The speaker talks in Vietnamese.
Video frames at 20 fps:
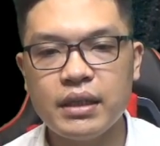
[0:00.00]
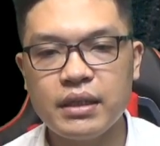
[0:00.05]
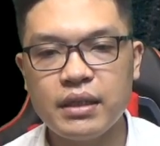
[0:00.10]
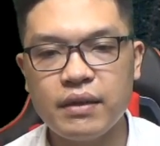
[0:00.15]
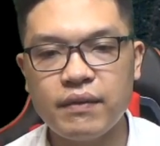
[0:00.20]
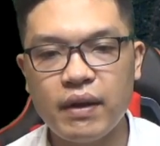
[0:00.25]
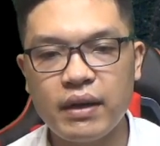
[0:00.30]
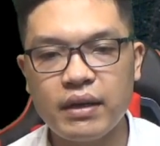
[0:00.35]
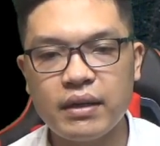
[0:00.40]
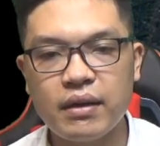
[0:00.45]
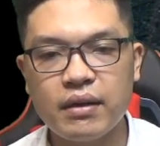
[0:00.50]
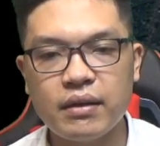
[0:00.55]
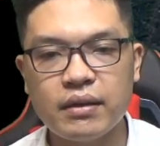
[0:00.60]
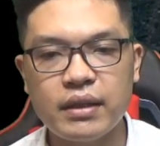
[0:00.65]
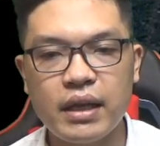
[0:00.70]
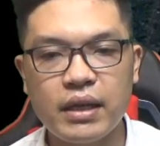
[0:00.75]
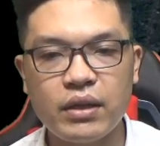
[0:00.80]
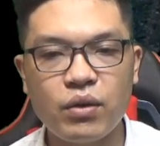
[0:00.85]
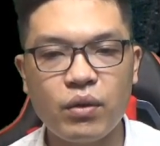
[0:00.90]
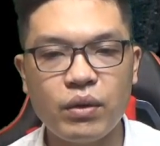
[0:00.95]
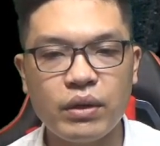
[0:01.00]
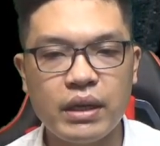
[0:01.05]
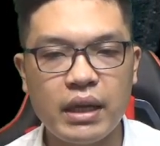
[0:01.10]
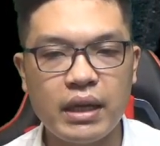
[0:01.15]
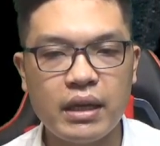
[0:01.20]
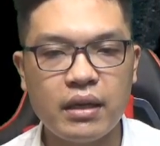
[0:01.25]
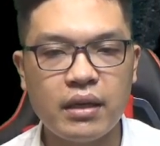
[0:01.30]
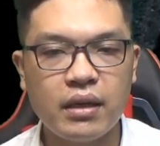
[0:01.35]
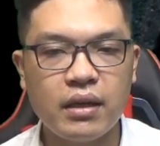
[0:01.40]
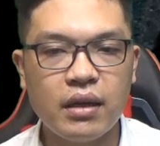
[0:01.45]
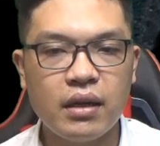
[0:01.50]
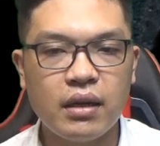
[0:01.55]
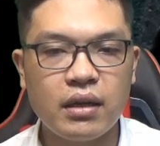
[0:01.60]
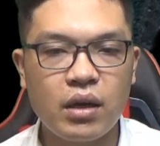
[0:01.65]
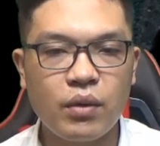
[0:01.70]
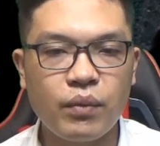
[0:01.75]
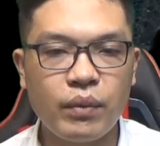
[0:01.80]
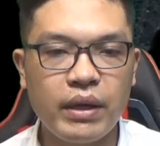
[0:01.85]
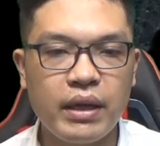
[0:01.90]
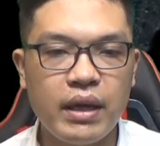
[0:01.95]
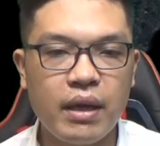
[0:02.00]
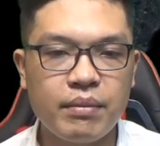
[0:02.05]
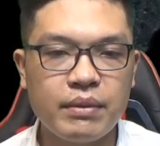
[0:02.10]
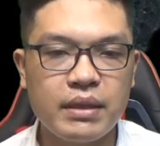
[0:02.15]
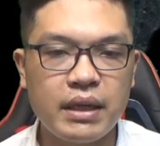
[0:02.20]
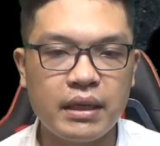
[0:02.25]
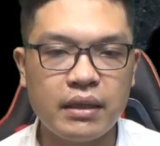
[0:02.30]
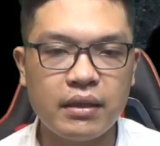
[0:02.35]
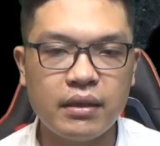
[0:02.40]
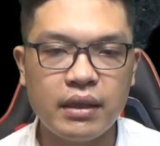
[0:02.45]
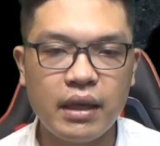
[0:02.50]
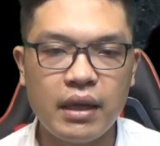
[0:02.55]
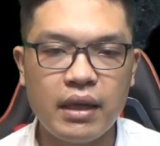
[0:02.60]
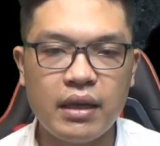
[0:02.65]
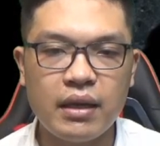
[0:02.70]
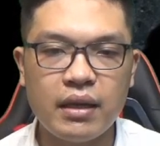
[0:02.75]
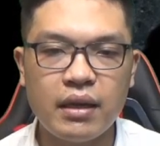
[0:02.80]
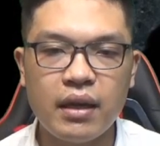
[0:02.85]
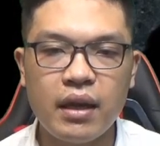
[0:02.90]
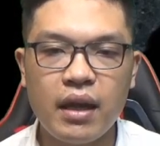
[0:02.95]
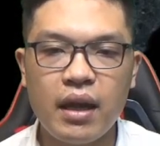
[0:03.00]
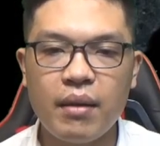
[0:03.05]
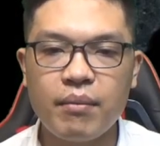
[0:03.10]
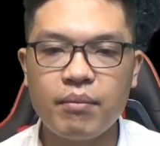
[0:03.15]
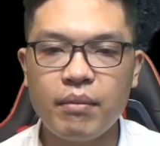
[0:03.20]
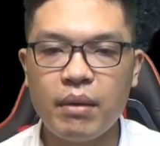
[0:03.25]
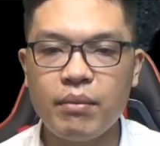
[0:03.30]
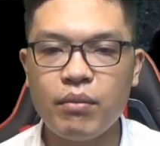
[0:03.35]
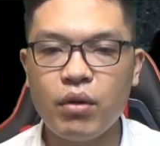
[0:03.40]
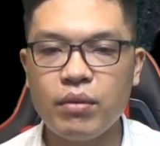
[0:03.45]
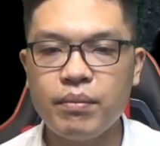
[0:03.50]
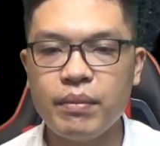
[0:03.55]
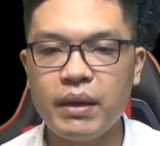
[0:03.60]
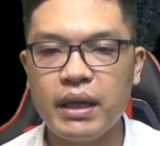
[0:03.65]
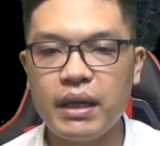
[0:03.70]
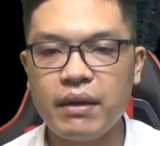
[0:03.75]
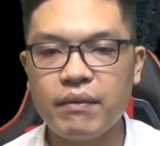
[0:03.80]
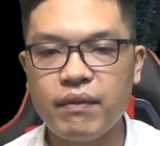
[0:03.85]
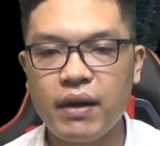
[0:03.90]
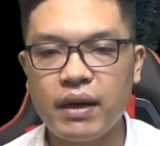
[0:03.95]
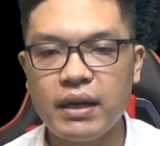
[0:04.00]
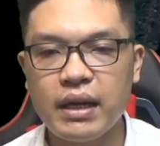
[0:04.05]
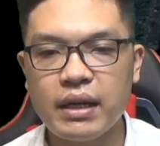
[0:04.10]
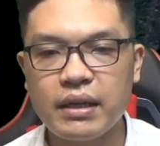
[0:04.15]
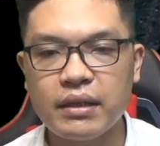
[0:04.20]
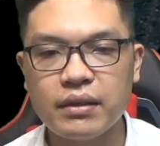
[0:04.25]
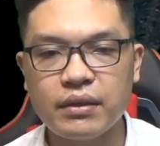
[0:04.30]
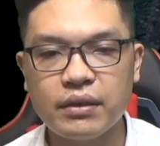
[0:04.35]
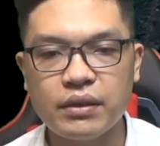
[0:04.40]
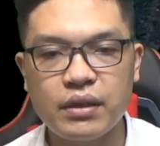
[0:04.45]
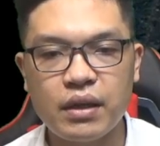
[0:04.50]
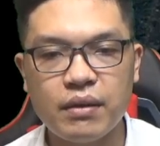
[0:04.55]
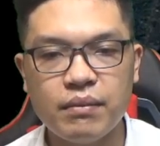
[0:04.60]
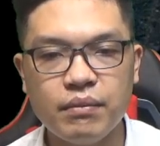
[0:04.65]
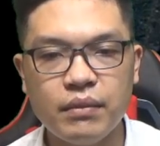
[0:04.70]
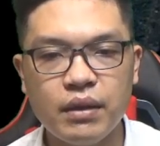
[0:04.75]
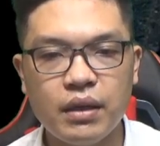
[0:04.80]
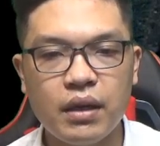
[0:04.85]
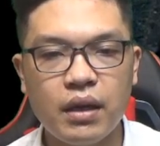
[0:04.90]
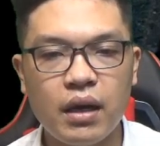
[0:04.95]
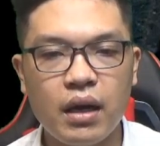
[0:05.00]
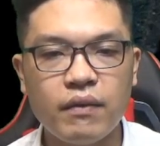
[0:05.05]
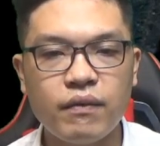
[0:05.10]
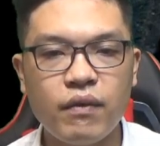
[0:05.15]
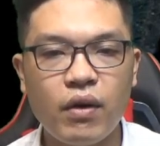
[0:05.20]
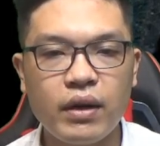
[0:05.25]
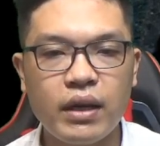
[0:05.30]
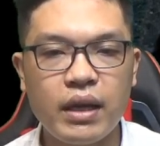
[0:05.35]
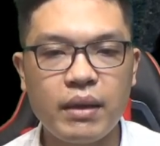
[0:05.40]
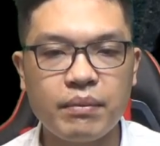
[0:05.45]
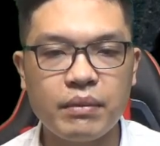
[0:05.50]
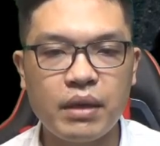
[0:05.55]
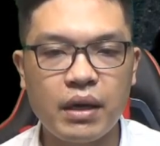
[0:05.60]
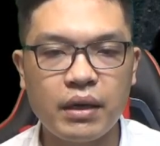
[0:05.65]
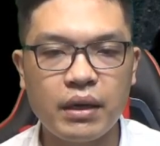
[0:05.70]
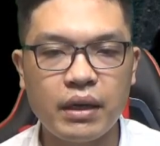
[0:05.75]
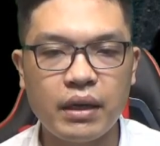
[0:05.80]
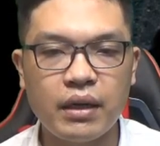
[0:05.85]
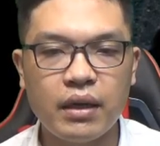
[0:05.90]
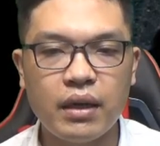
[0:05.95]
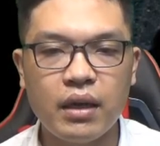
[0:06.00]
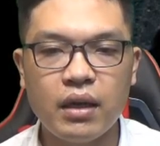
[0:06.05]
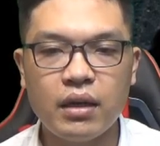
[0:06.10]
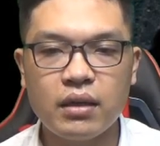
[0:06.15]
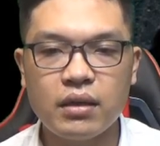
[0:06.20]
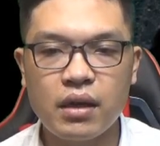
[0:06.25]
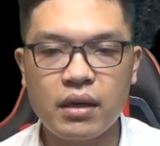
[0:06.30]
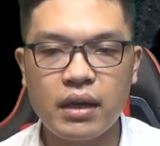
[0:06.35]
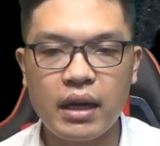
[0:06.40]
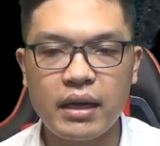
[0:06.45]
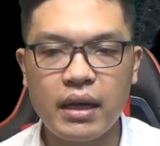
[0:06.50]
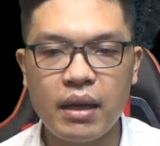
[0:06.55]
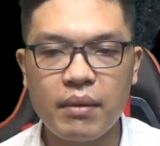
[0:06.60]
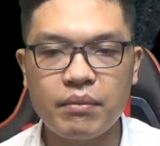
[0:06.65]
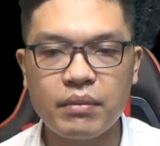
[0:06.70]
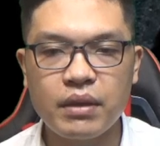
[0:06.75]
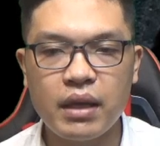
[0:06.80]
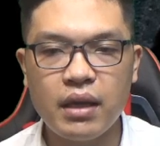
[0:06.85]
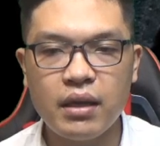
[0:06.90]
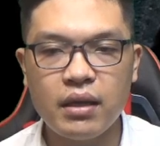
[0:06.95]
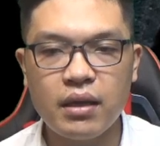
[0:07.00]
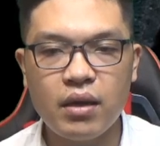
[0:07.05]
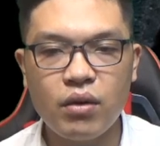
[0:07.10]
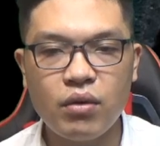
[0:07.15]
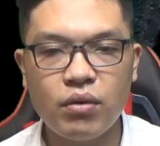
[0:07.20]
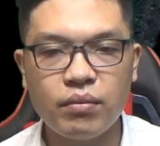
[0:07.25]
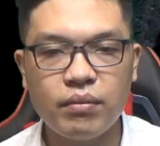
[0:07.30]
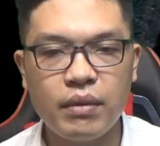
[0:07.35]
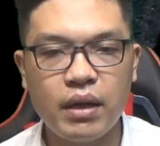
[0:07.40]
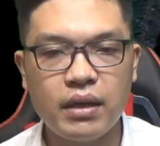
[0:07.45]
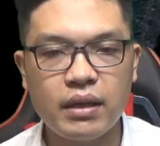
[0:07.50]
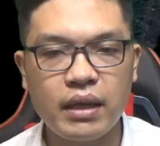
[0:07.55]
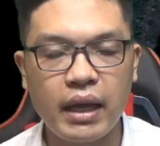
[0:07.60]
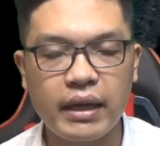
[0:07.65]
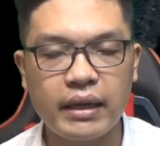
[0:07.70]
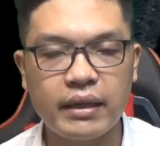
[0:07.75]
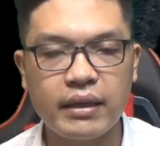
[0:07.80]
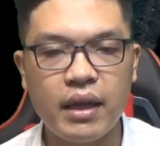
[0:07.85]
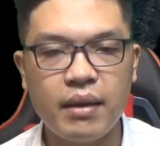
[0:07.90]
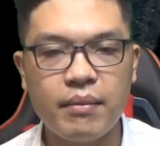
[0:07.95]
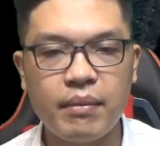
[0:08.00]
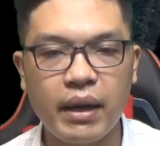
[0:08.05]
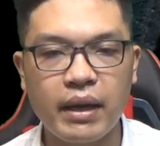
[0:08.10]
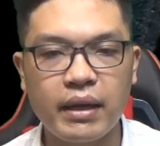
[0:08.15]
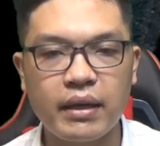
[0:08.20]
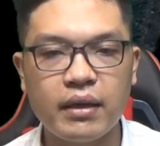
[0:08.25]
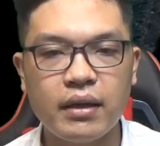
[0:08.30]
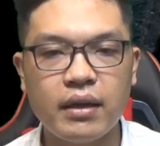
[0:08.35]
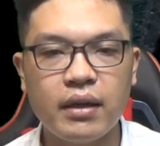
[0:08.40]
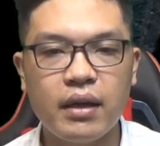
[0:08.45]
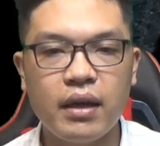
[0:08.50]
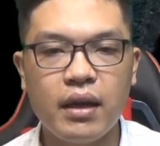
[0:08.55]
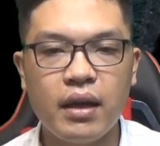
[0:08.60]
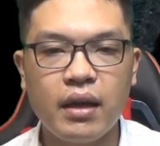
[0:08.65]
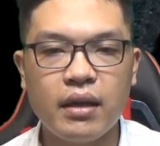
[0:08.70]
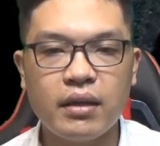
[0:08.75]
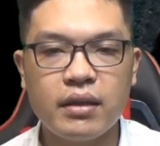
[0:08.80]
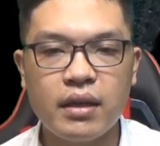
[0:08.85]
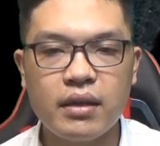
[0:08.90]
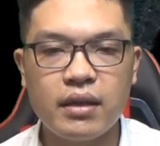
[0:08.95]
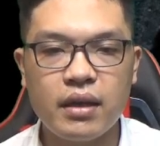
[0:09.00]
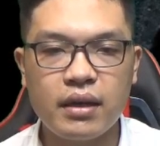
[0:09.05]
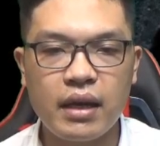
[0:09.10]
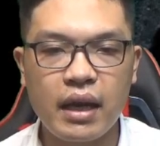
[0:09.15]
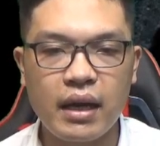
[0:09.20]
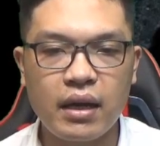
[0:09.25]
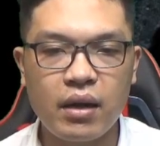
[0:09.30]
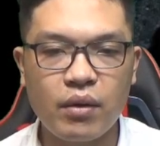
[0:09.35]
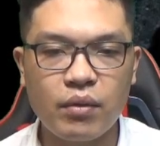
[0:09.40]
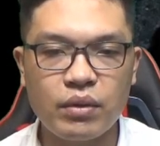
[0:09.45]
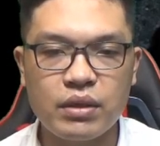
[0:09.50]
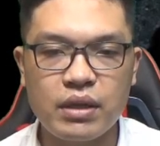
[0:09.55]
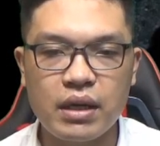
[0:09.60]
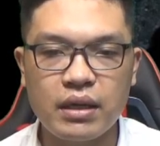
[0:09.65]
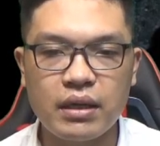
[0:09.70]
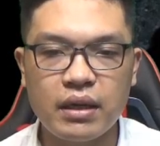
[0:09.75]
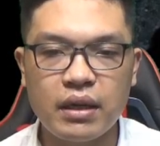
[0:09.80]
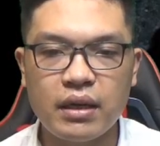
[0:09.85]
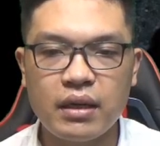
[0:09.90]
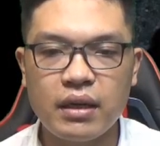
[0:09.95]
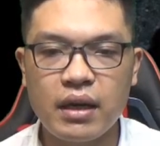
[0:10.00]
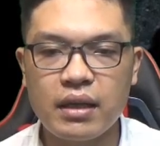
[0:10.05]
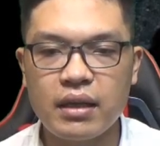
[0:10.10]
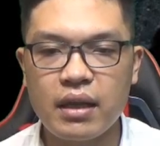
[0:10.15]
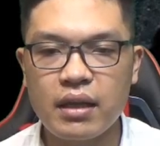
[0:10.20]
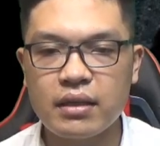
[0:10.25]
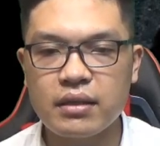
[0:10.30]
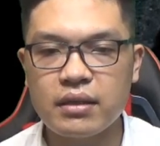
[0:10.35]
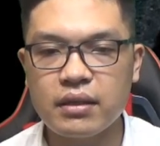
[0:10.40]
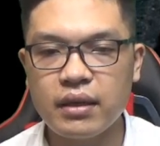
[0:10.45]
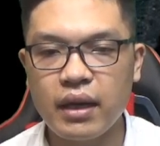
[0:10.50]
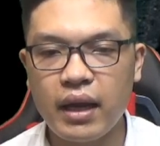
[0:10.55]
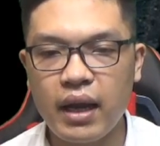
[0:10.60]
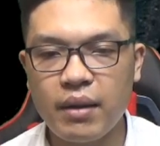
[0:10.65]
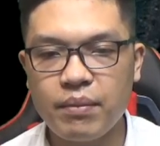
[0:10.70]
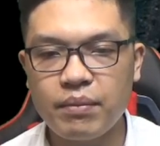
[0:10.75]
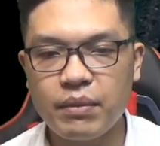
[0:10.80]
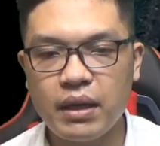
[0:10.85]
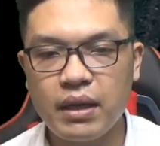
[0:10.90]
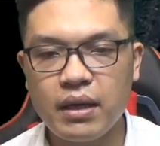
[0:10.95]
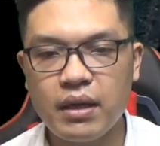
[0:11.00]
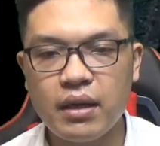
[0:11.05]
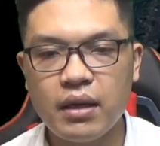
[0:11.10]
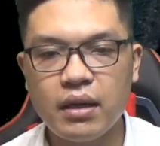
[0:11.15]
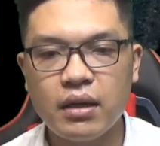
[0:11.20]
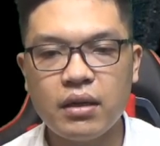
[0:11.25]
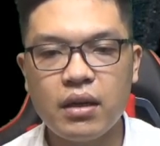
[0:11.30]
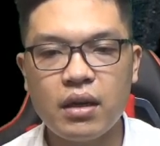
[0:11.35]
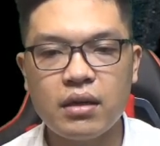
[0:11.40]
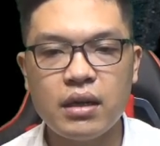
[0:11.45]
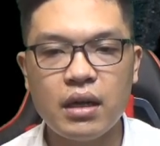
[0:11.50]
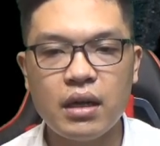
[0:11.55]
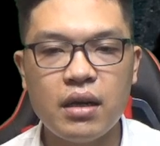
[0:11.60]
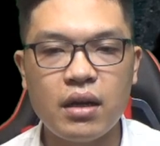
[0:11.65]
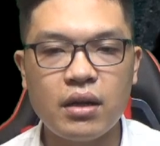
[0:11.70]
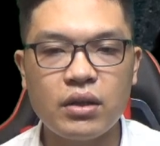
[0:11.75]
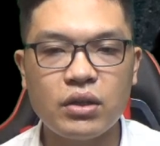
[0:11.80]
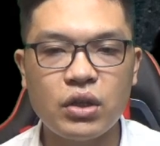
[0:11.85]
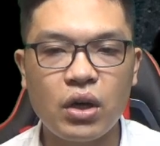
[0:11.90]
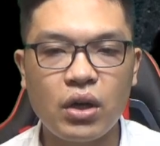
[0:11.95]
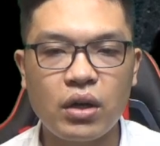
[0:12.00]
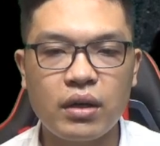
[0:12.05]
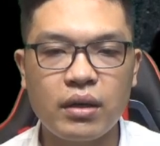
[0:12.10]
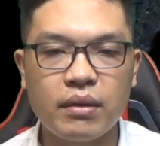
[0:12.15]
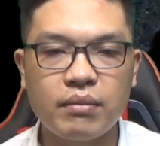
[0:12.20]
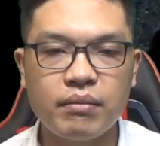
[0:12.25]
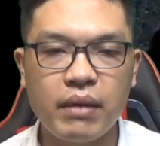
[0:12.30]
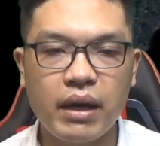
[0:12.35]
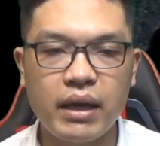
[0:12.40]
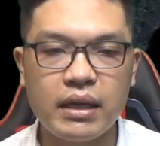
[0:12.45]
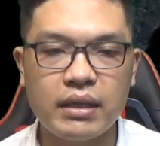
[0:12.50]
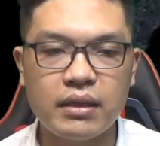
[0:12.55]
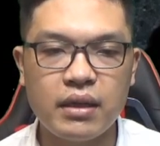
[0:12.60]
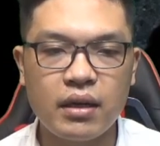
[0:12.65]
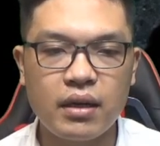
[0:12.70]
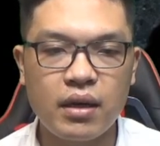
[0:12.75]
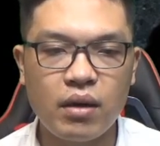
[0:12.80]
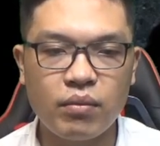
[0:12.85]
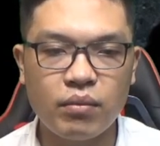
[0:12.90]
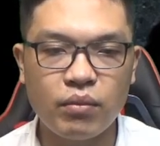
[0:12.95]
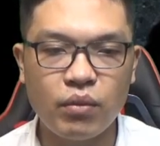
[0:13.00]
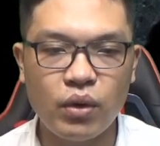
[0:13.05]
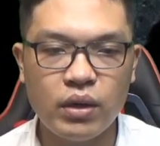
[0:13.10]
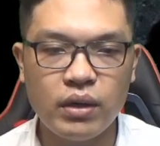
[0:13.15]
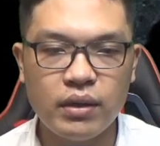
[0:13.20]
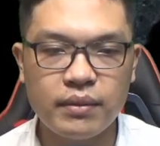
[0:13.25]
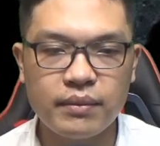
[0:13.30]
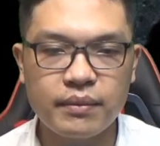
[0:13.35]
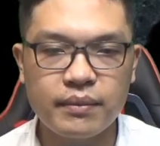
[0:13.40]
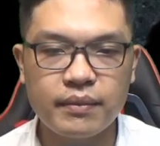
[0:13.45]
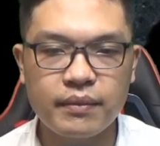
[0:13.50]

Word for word: Trì Văn Ngừng thì thôi đi, không uy hiếp gì tới y. Ma Môn bị y phát hiện từ sớm, ứng phó kịp thời, ngược lại đem thế yếu biến thành thế mạnh. Thế nhưng là Cậu Chân lại thật sự ép y đưa lựa chọn mà y rất không muốn.